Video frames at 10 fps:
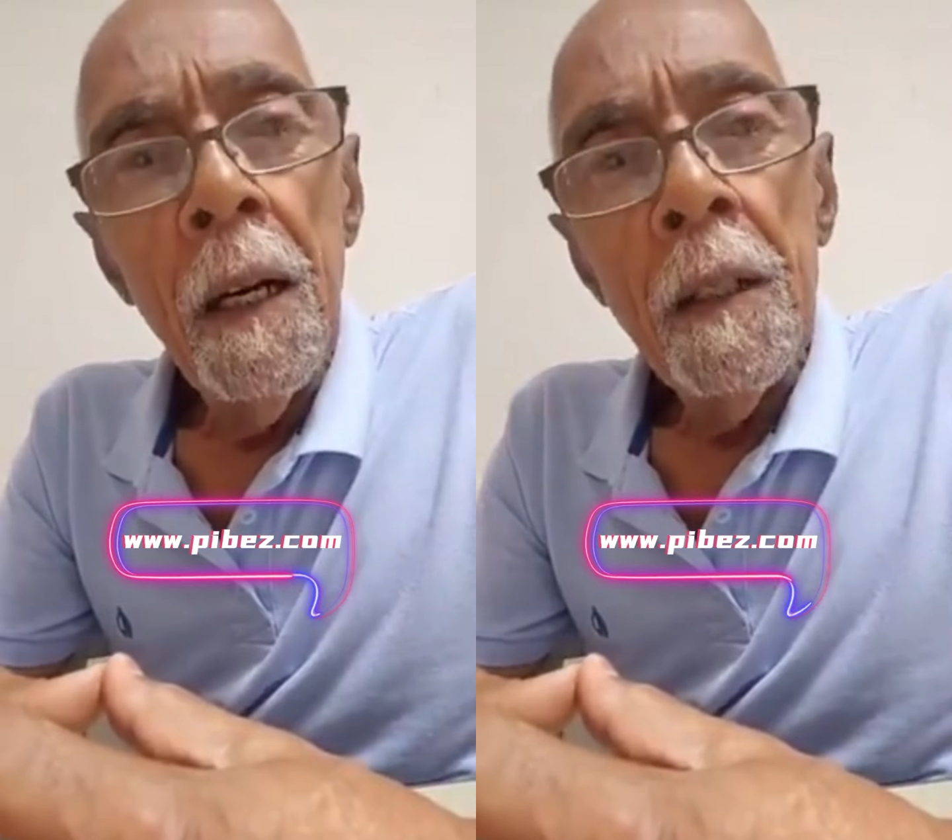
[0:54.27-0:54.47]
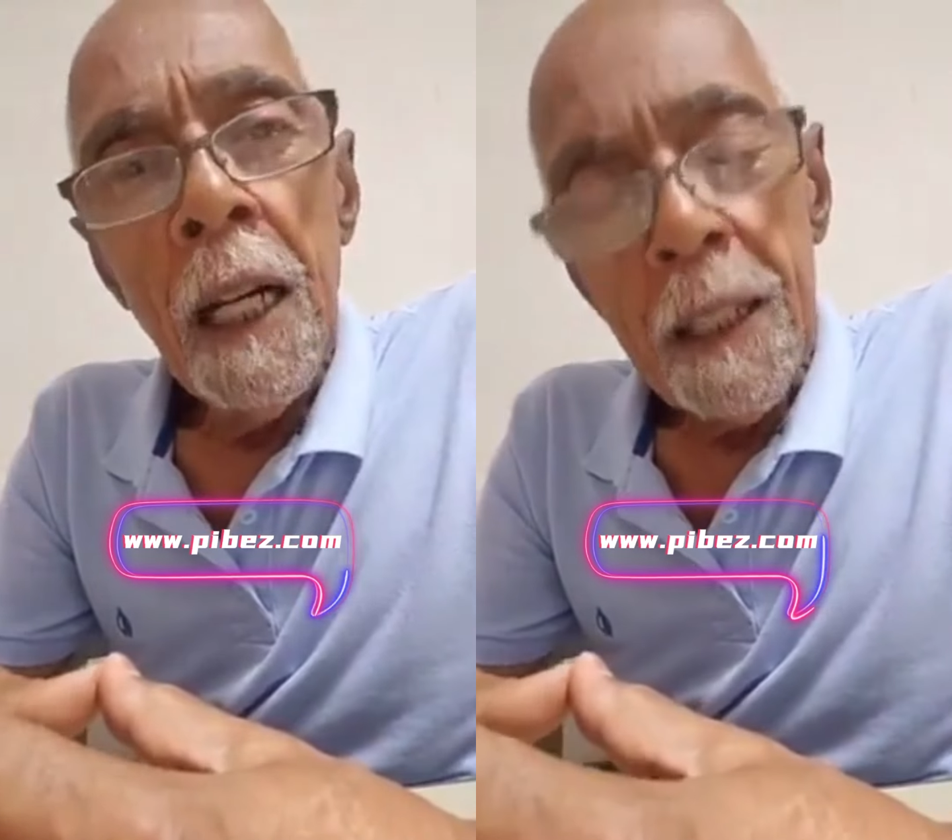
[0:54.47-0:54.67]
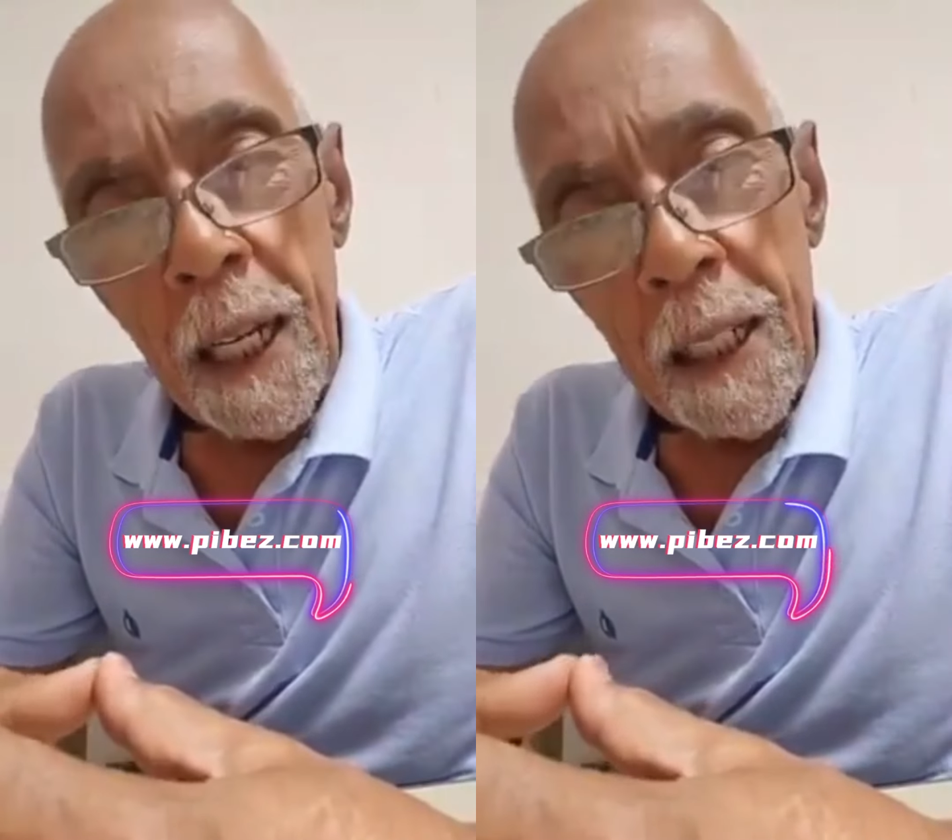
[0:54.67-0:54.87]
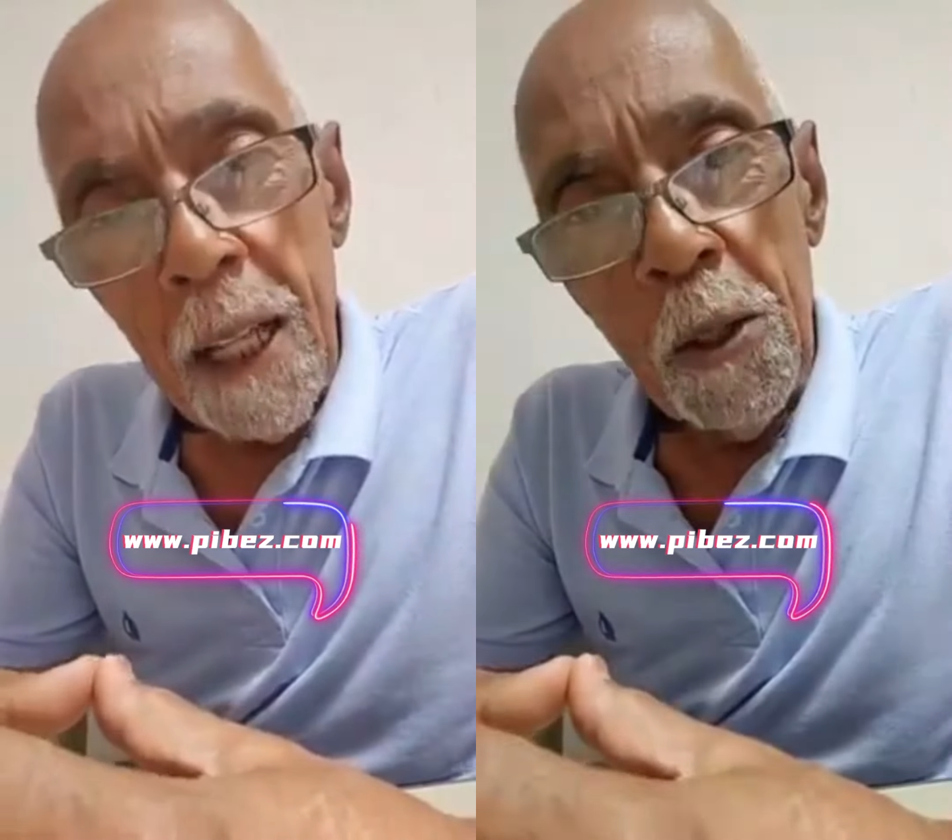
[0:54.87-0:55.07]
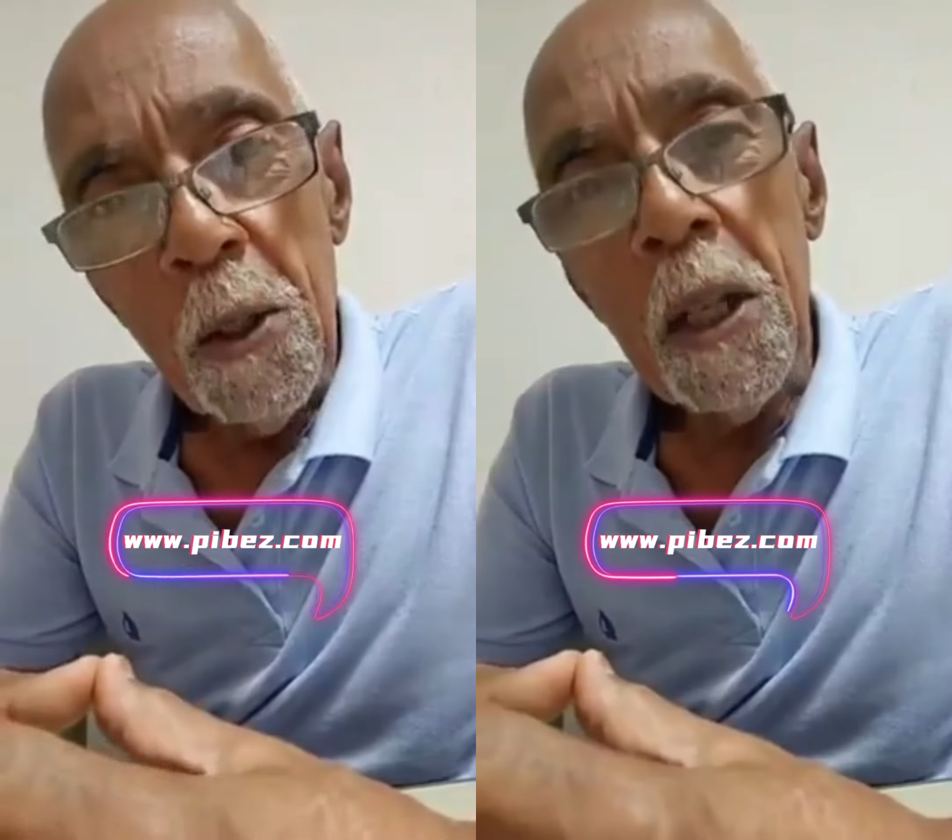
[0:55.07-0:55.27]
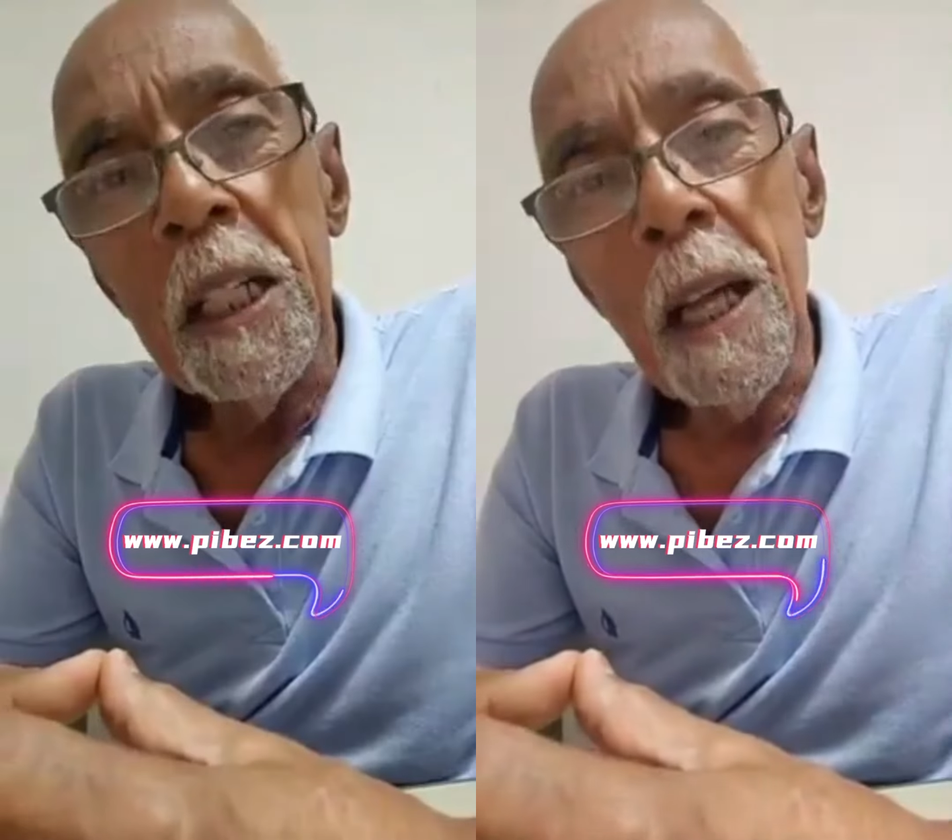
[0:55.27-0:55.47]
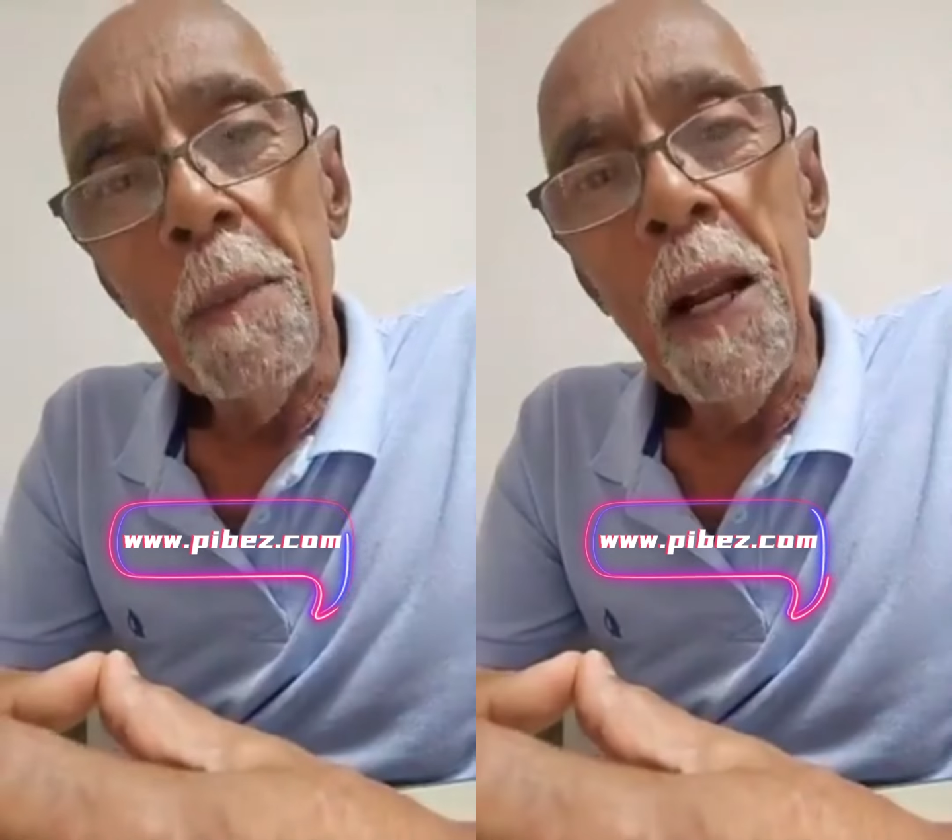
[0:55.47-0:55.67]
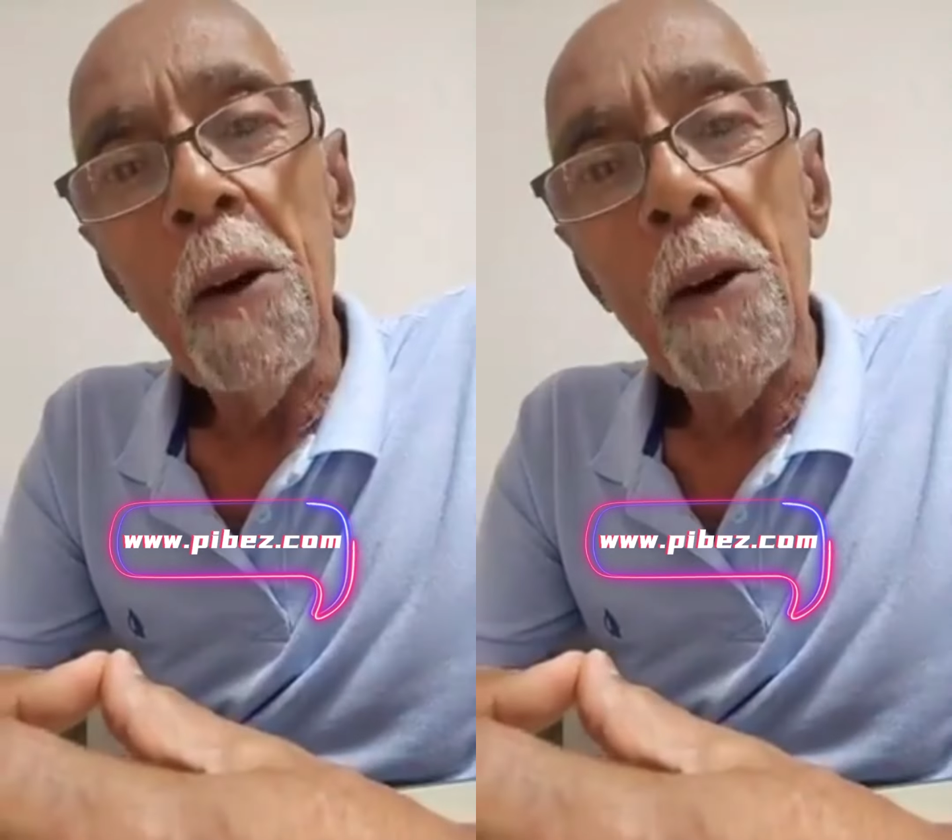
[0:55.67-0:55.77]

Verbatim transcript: están tratando de quitarme